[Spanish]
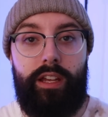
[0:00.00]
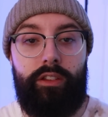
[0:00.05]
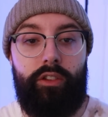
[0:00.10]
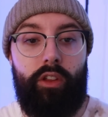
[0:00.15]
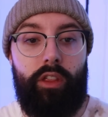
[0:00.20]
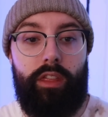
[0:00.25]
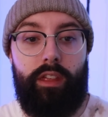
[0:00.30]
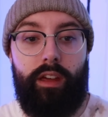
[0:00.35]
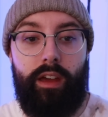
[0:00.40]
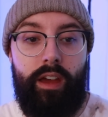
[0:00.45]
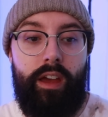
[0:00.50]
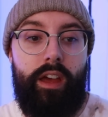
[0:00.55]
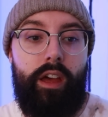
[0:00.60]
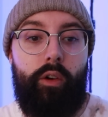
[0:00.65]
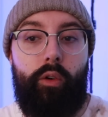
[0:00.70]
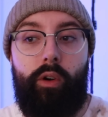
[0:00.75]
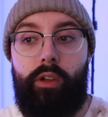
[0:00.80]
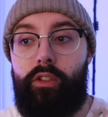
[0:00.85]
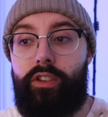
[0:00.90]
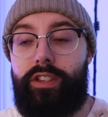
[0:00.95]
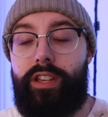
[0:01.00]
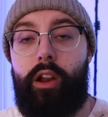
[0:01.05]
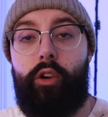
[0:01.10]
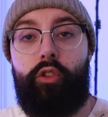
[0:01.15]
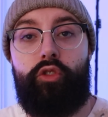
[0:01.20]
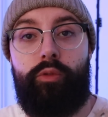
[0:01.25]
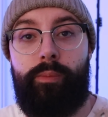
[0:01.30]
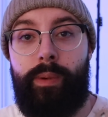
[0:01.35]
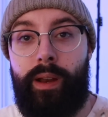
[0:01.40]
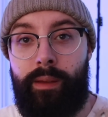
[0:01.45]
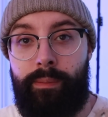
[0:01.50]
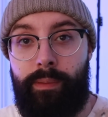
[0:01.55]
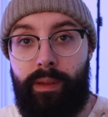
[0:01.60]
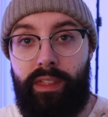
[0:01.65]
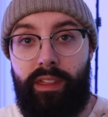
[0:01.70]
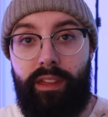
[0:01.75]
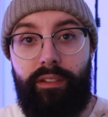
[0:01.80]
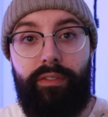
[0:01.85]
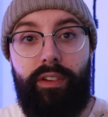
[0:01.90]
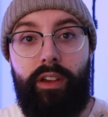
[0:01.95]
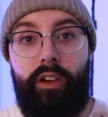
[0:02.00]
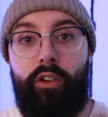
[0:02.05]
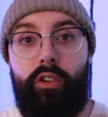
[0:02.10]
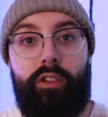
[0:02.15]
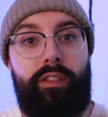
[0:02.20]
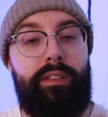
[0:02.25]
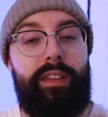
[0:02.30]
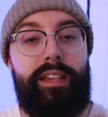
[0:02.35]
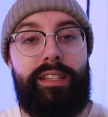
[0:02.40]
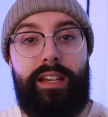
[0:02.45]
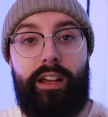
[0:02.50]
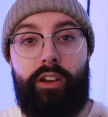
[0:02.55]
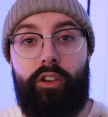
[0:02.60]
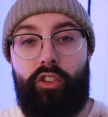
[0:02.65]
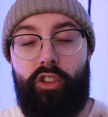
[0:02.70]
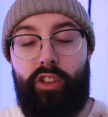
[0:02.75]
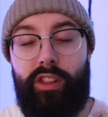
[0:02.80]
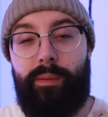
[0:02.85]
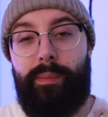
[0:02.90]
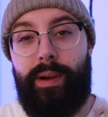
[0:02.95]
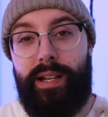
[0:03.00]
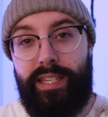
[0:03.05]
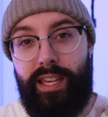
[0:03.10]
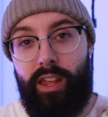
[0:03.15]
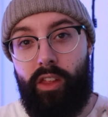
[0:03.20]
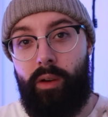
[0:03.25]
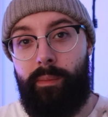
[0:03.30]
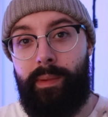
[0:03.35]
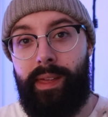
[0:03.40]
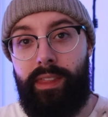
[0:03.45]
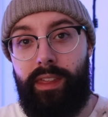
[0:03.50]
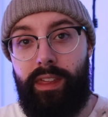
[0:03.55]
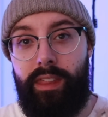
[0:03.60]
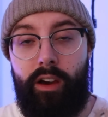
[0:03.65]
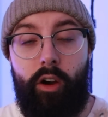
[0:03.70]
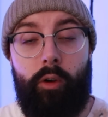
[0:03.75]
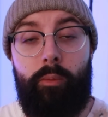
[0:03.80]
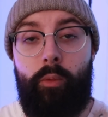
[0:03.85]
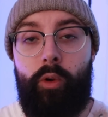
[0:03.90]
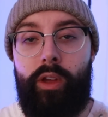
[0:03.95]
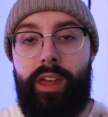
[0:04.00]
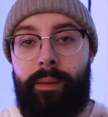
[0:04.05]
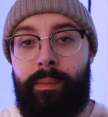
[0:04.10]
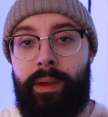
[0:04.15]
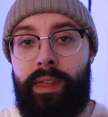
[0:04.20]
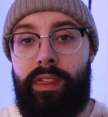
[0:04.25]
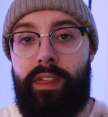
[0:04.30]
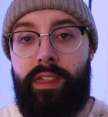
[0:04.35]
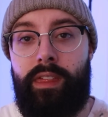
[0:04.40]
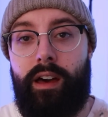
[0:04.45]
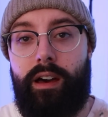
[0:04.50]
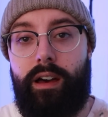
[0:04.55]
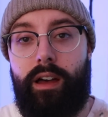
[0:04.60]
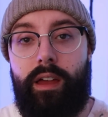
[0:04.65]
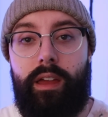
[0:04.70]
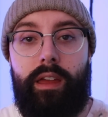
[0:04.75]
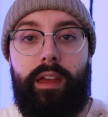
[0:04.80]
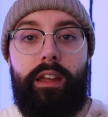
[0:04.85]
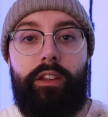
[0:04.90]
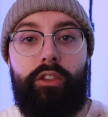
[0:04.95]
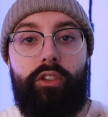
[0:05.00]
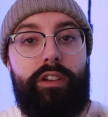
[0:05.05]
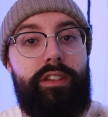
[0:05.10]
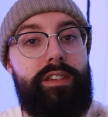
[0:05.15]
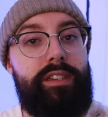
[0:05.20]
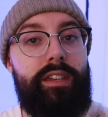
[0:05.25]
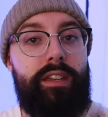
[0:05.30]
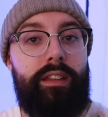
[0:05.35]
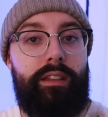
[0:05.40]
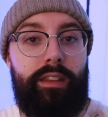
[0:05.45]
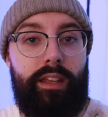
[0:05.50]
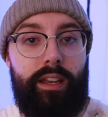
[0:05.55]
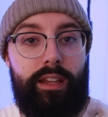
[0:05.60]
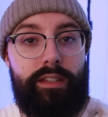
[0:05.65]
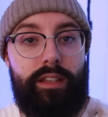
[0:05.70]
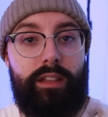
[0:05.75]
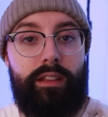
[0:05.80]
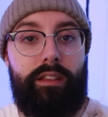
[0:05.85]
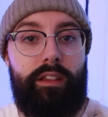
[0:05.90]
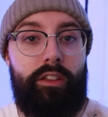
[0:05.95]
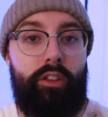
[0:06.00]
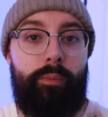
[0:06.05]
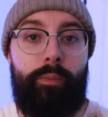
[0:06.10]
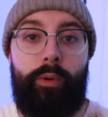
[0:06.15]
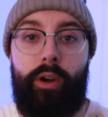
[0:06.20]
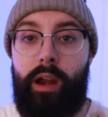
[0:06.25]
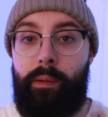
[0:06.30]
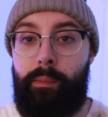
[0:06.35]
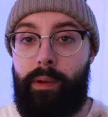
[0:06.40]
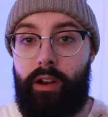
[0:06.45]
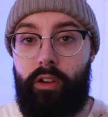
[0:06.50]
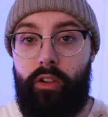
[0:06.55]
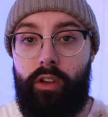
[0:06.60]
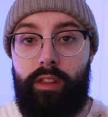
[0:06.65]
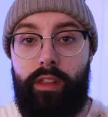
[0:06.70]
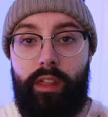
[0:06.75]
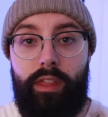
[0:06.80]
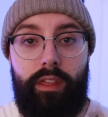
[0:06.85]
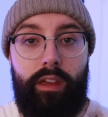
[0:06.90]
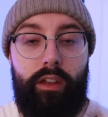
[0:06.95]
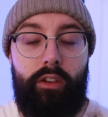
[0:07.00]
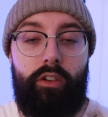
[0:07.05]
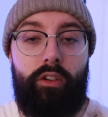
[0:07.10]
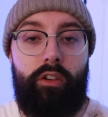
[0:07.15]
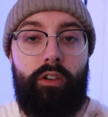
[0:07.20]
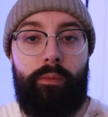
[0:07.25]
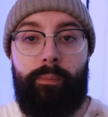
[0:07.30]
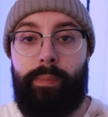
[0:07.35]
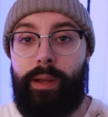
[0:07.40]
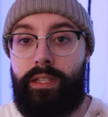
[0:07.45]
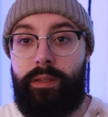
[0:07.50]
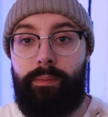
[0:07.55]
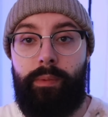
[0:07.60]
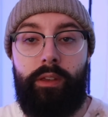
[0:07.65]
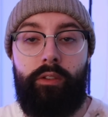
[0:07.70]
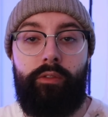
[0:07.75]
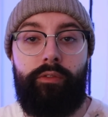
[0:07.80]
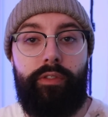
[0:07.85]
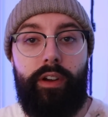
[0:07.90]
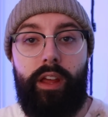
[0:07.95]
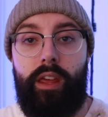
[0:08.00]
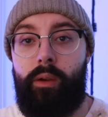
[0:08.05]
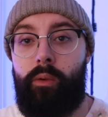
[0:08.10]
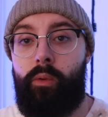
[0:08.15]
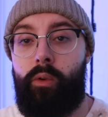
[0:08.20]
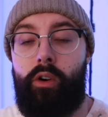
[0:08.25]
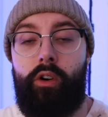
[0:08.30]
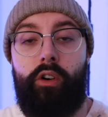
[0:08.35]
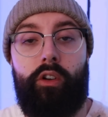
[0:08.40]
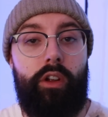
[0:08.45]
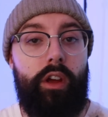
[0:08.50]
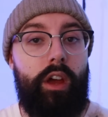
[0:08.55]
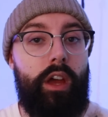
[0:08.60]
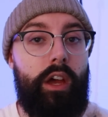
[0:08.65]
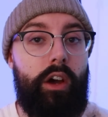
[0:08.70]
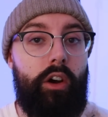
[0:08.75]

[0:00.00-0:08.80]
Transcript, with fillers: Entonces, cuando es algo súper específico, desarrollo demasiado a medida o muy a medida, entonces sí tiene sentido programarlo desde cero con PHP y un framework,